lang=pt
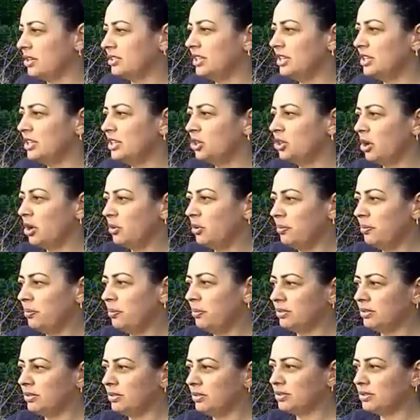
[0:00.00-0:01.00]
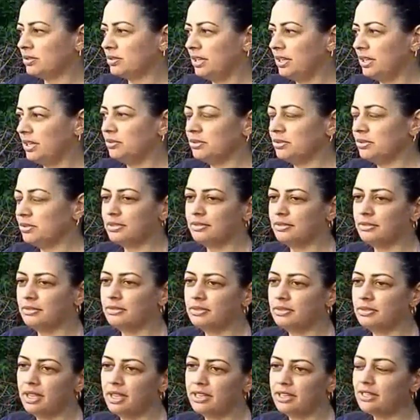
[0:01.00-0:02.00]
eles jogam perto dos rios,
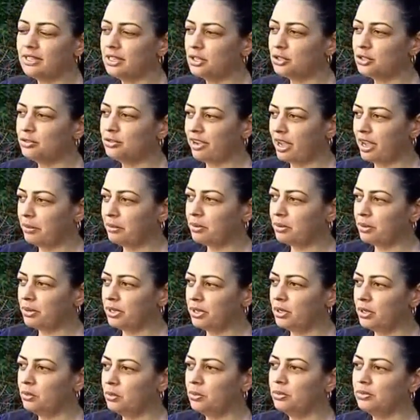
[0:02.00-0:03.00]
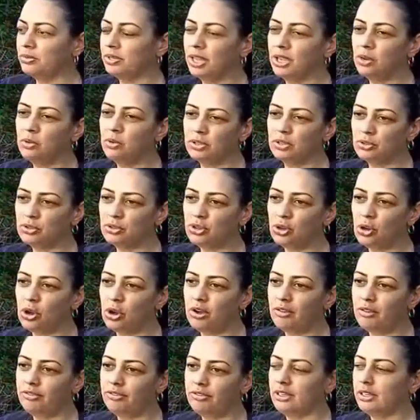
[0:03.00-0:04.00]
esse lixo vai para o rio, daí quando
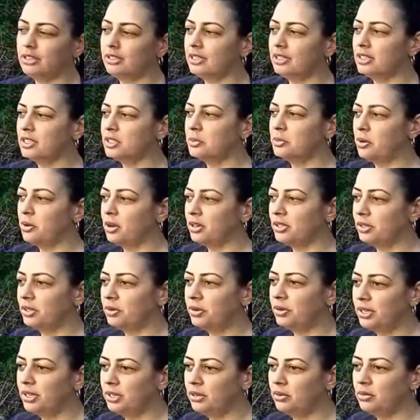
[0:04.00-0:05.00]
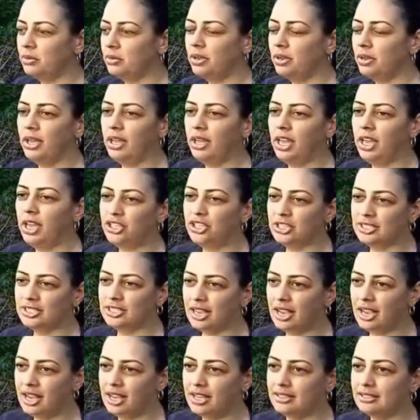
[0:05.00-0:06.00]
chove, transborda o rio, enche as
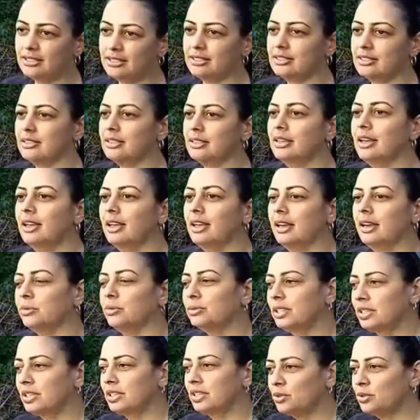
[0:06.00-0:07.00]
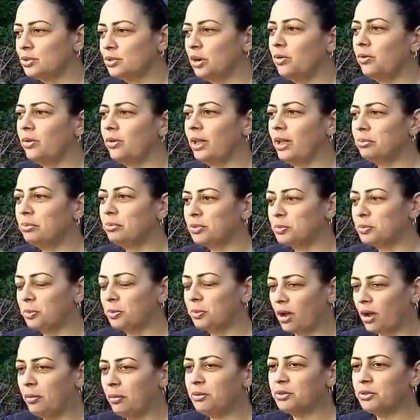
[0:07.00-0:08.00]
casas. O transtorno é para os
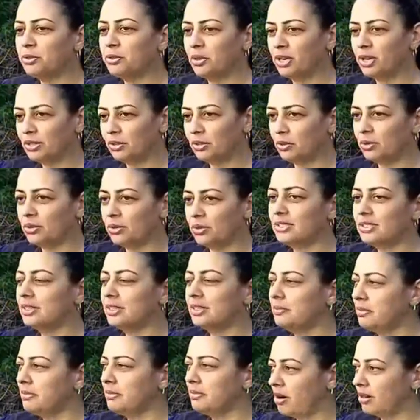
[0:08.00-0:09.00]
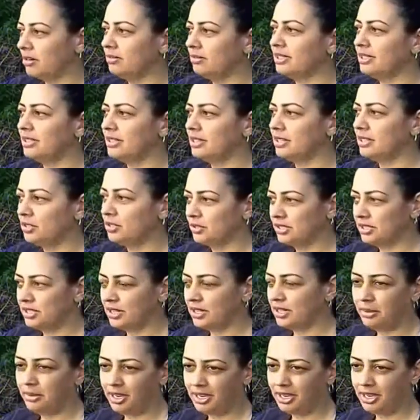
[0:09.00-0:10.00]
próprios moradores que moram nas regiões
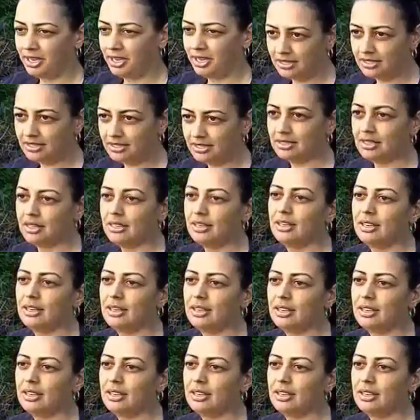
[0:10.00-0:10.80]
ribeirinhas. Para